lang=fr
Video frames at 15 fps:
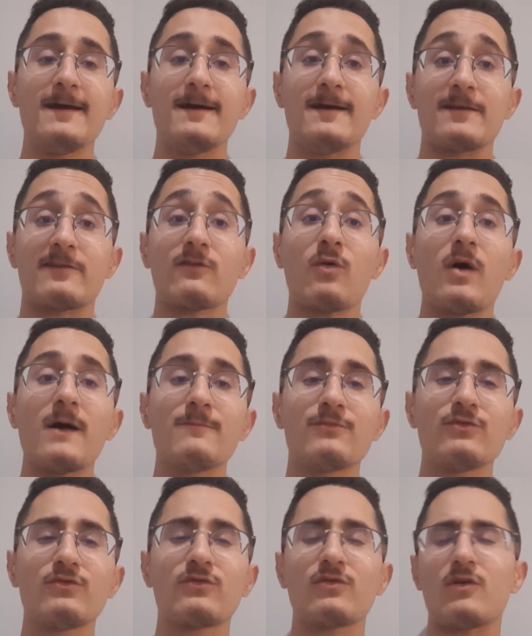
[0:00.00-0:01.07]
euh, sans 101
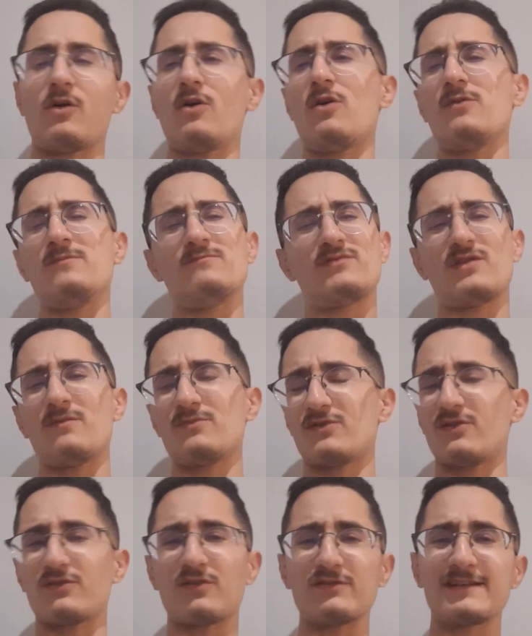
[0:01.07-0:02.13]
buts en, me semble,
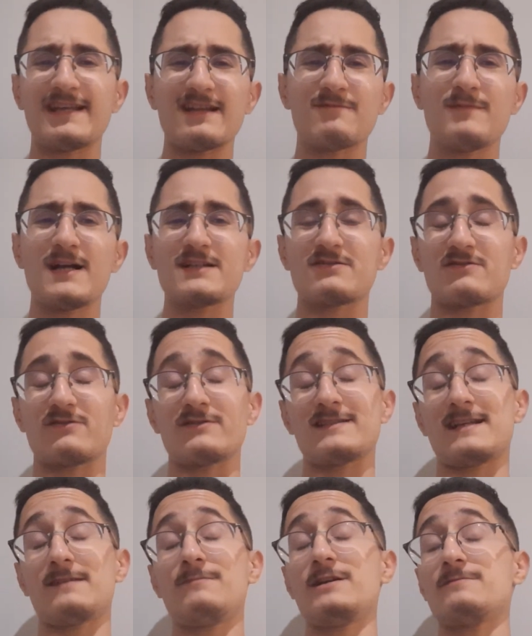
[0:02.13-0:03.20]
134 matchs,
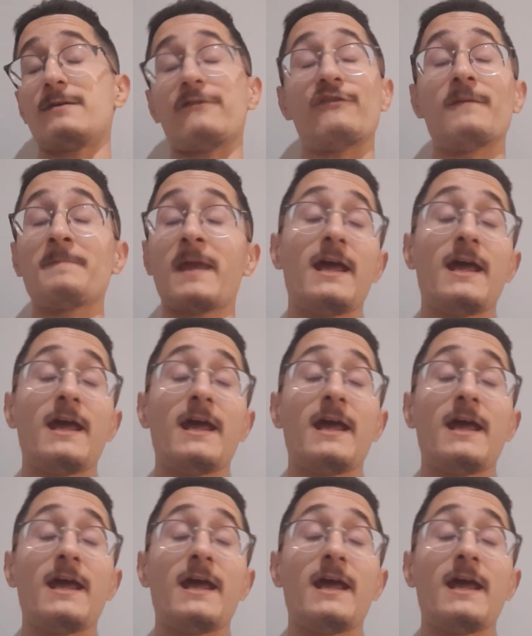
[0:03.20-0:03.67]
135 matchs, bref,